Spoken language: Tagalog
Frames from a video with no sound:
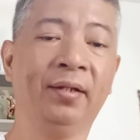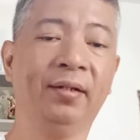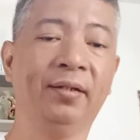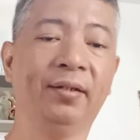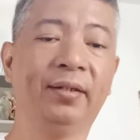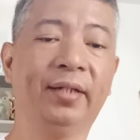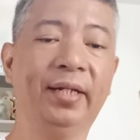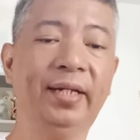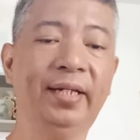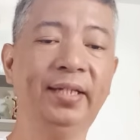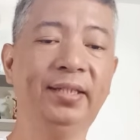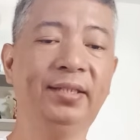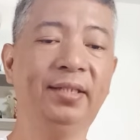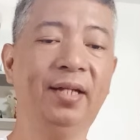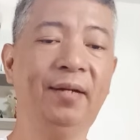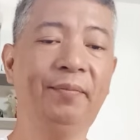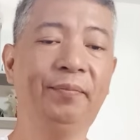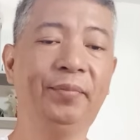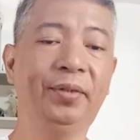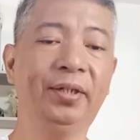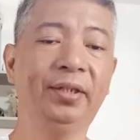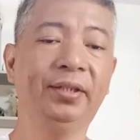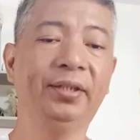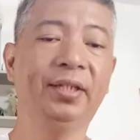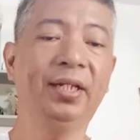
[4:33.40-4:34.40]
Race
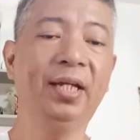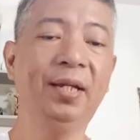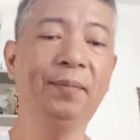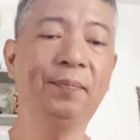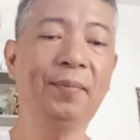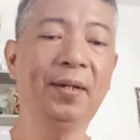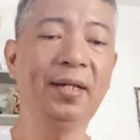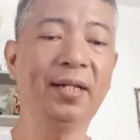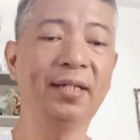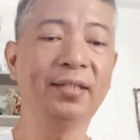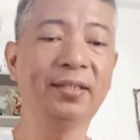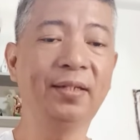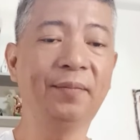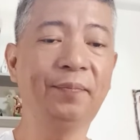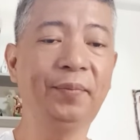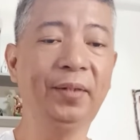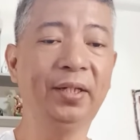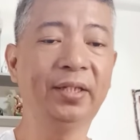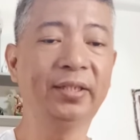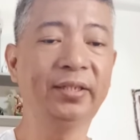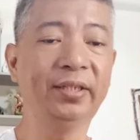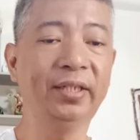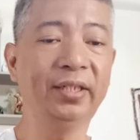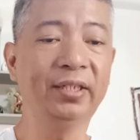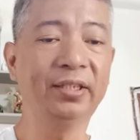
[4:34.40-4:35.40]
number 3 para sa
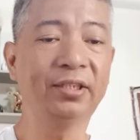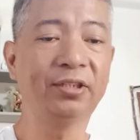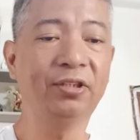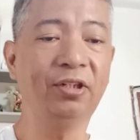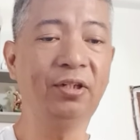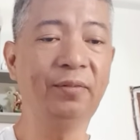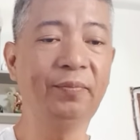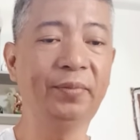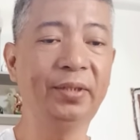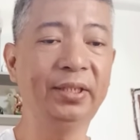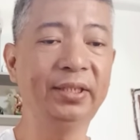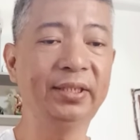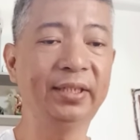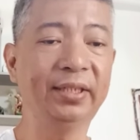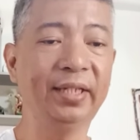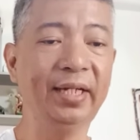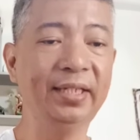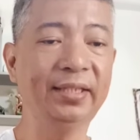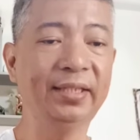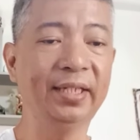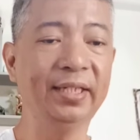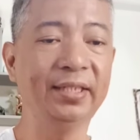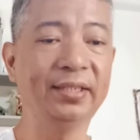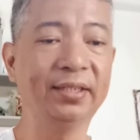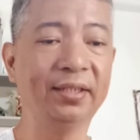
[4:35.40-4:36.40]
pick 6 covers
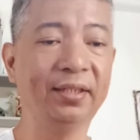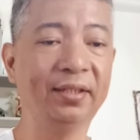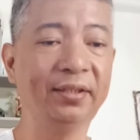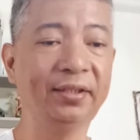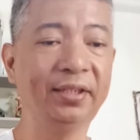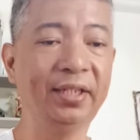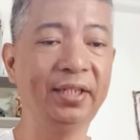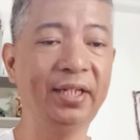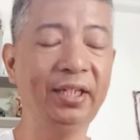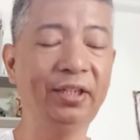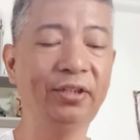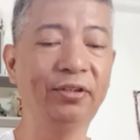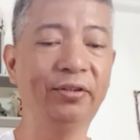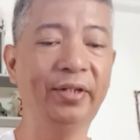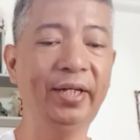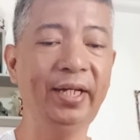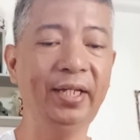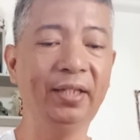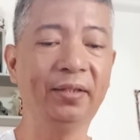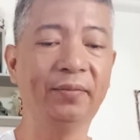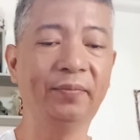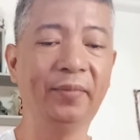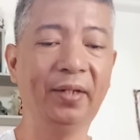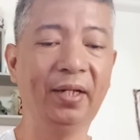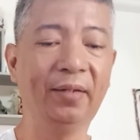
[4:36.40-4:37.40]
races 3 to
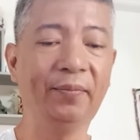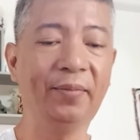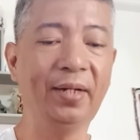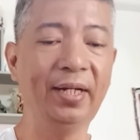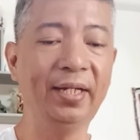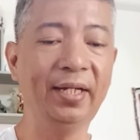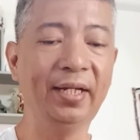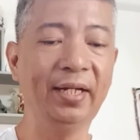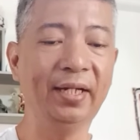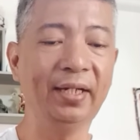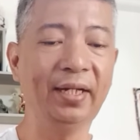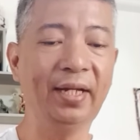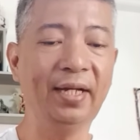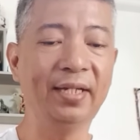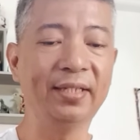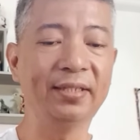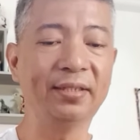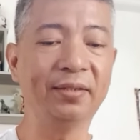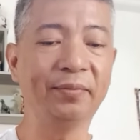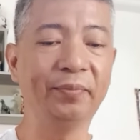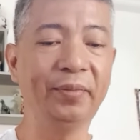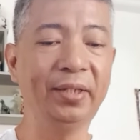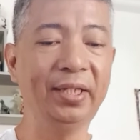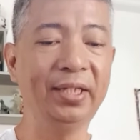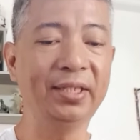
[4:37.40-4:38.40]
8 mga bayang
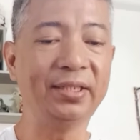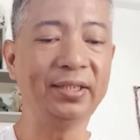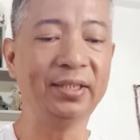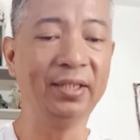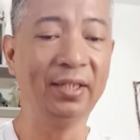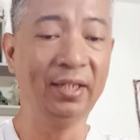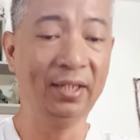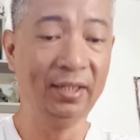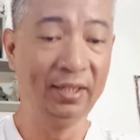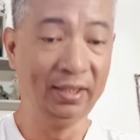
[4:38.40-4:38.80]
classmates.